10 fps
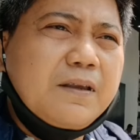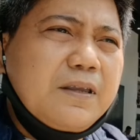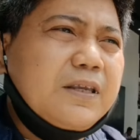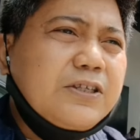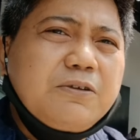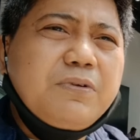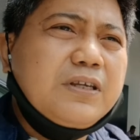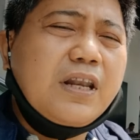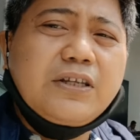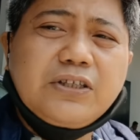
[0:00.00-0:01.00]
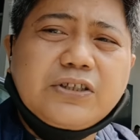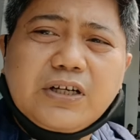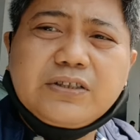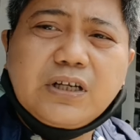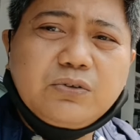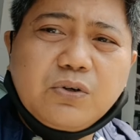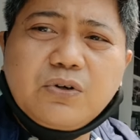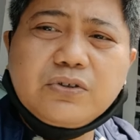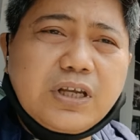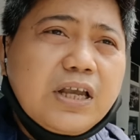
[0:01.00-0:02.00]
Eh, kasi may credit card ka
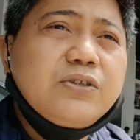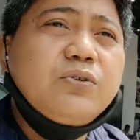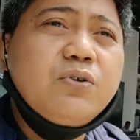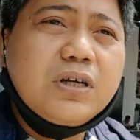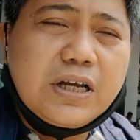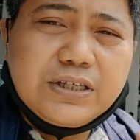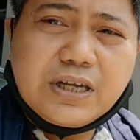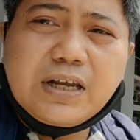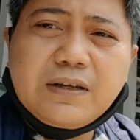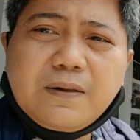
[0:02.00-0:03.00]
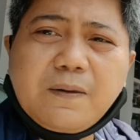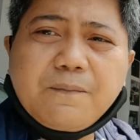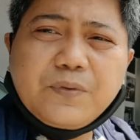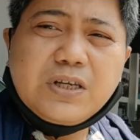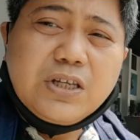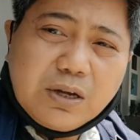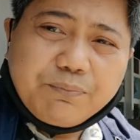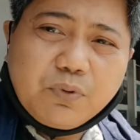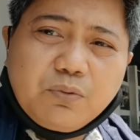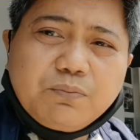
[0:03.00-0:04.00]
doon, kaya doon ka niya
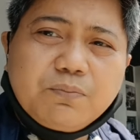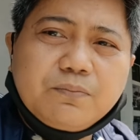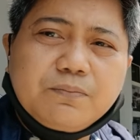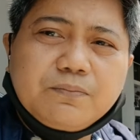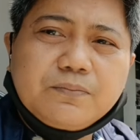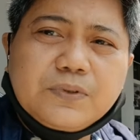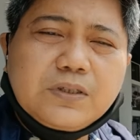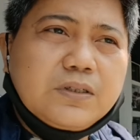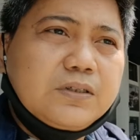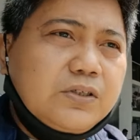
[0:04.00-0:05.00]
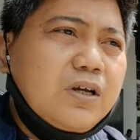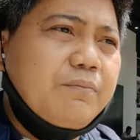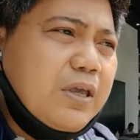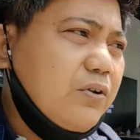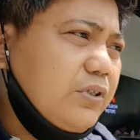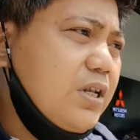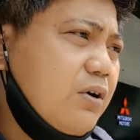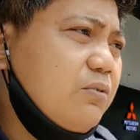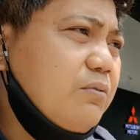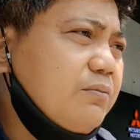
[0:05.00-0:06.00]
inapprove. No, meron din
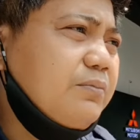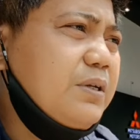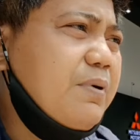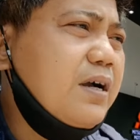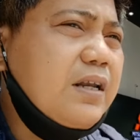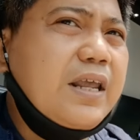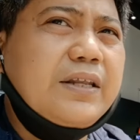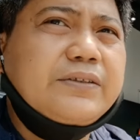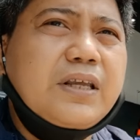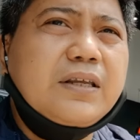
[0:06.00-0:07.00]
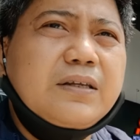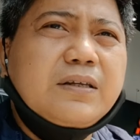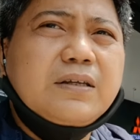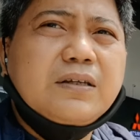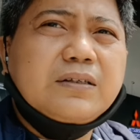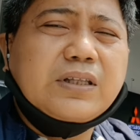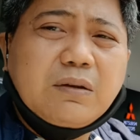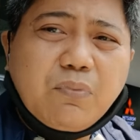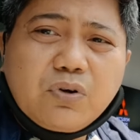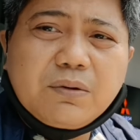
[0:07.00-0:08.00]
akong ibang kliyente
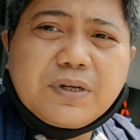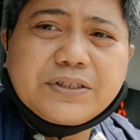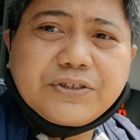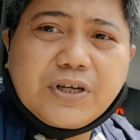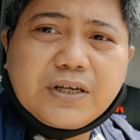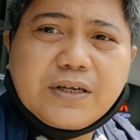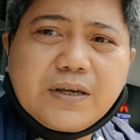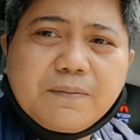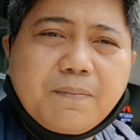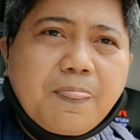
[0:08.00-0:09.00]
Talbog naman sa cheque.